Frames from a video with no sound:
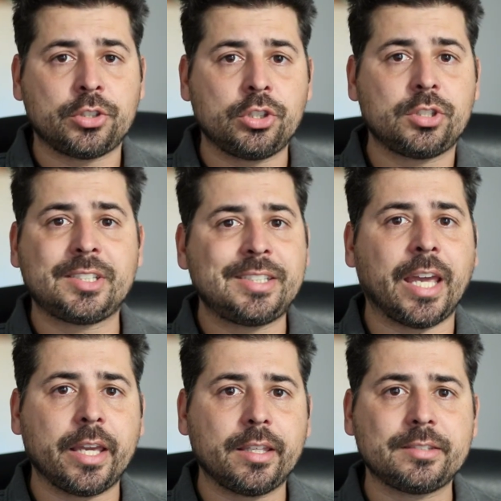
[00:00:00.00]
a gente
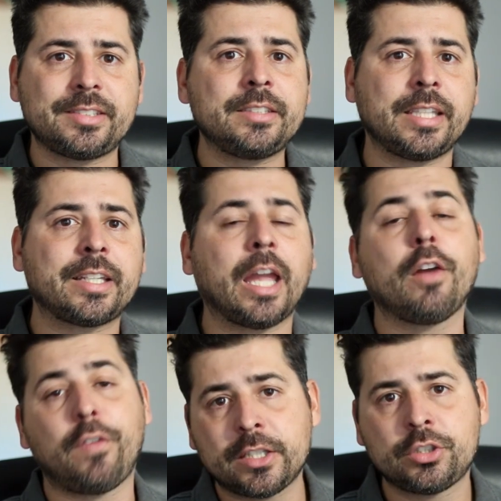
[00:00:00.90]
segue sem sequer
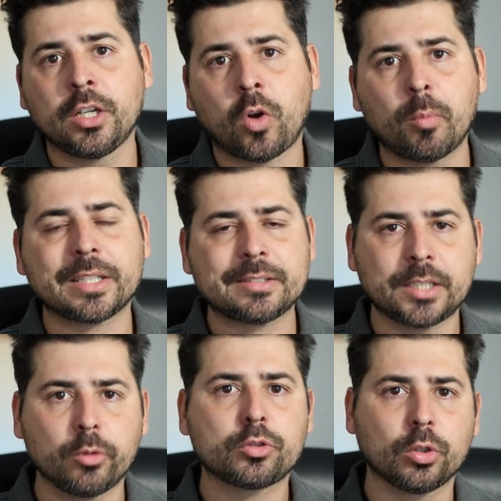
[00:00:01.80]
refletir como elas
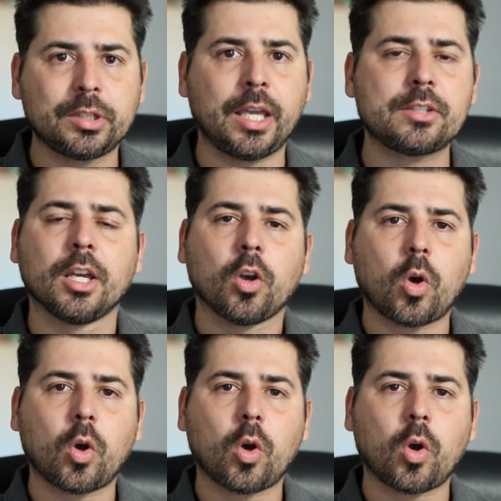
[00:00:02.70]
são excludentes,